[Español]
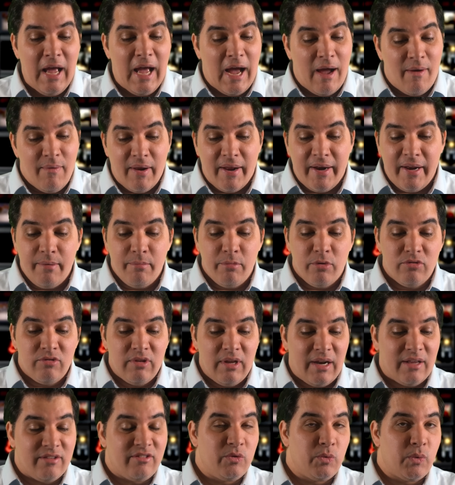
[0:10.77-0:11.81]
Hablaremos
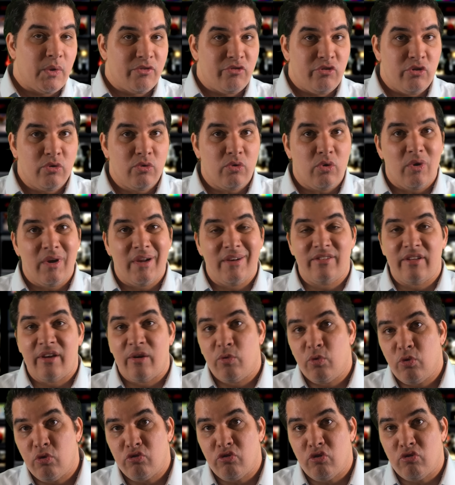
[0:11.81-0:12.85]
de la situación con el
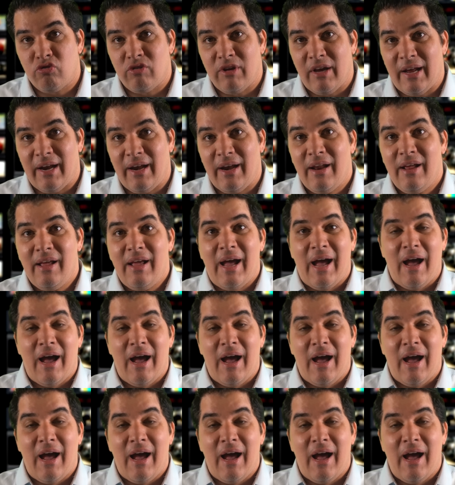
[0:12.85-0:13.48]
Seguro Social.